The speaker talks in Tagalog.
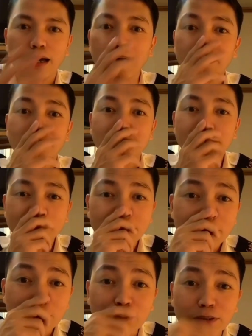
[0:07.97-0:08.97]
Ah,
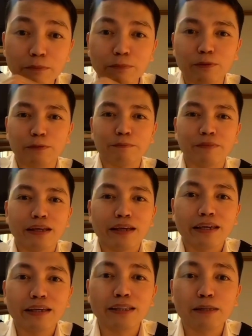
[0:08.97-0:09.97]
sorry po.
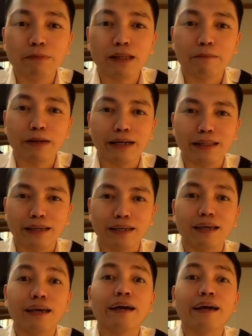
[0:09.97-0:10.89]
Hindi pala magaling.